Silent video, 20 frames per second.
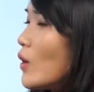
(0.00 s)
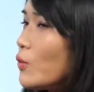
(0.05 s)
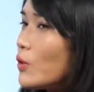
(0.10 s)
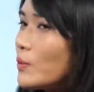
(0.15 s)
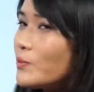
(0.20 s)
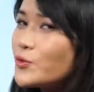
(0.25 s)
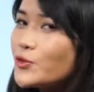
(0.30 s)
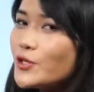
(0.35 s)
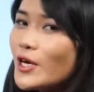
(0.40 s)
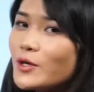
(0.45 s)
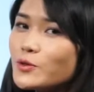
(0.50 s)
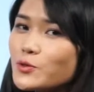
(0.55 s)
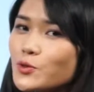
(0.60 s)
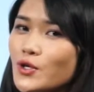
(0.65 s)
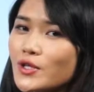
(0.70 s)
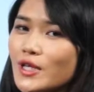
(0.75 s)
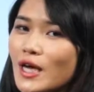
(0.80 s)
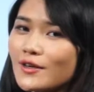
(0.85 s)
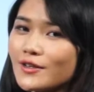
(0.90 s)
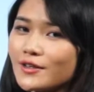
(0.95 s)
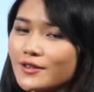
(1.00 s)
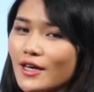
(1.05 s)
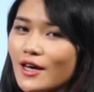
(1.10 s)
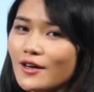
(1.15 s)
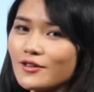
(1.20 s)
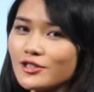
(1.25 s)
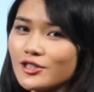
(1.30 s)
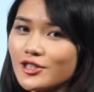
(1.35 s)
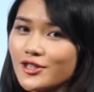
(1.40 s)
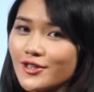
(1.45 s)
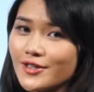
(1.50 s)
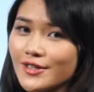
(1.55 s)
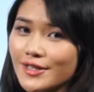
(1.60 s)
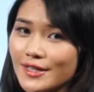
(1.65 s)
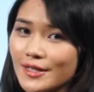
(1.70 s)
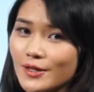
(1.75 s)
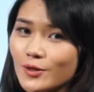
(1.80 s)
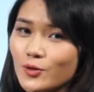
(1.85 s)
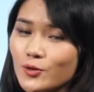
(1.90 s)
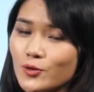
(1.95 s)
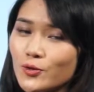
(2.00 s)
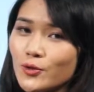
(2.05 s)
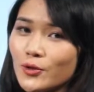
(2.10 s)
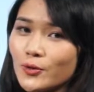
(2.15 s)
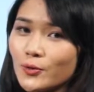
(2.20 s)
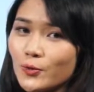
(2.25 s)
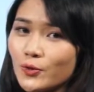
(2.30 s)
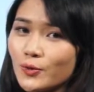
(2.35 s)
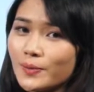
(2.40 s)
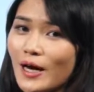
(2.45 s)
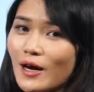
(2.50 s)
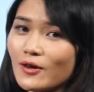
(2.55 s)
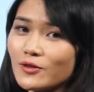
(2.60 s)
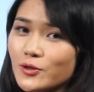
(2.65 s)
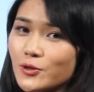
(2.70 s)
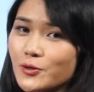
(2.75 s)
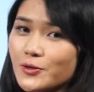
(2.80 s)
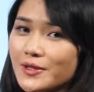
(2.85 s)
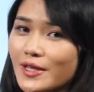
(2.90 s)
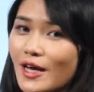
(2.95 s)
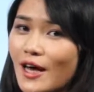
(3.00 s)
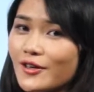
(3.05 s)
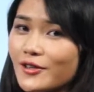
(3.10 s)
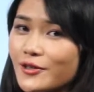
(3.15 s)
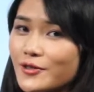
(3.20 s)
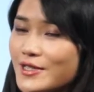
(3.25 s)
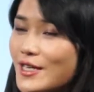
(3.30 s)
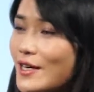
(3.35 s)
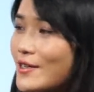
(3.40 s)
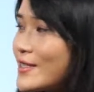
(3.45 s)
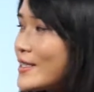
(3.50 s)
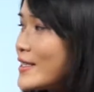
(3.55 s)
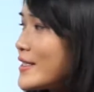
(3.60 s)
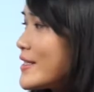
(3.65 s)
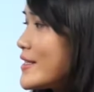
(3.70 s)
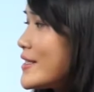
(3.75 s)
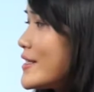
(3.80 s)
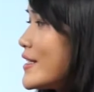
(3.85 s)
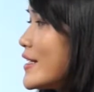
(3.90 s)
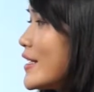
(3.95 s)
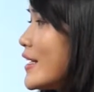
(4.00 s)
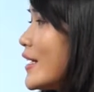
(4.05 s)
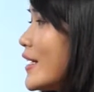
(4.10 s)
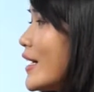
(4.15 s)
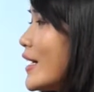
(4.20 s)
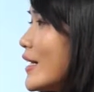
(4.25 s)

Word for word: 我们需要做到的呢，是提取图表中的有效信息，